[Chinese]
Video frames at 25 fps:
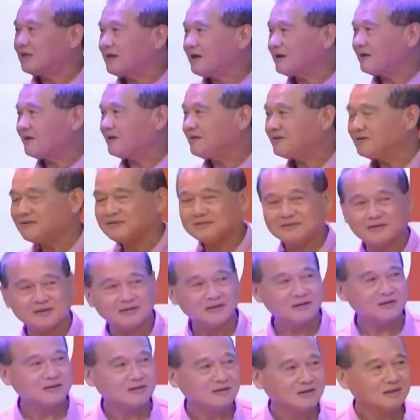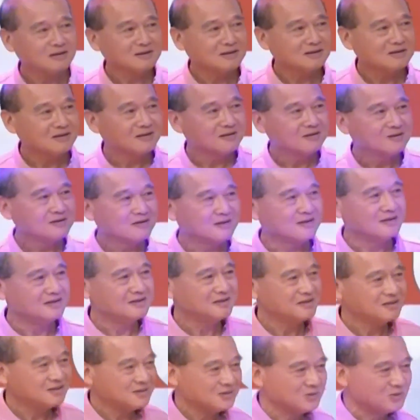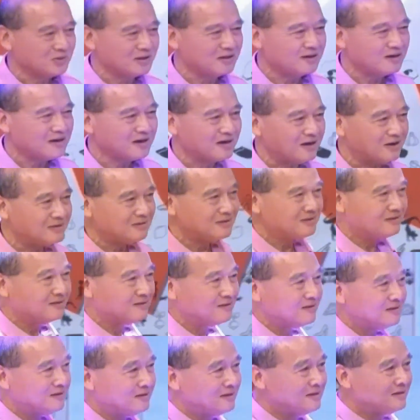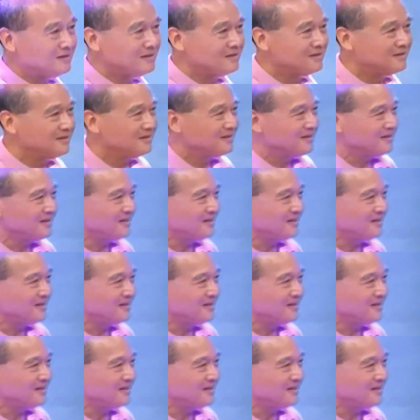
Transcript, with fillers: 专家，你好，越来越精神了，这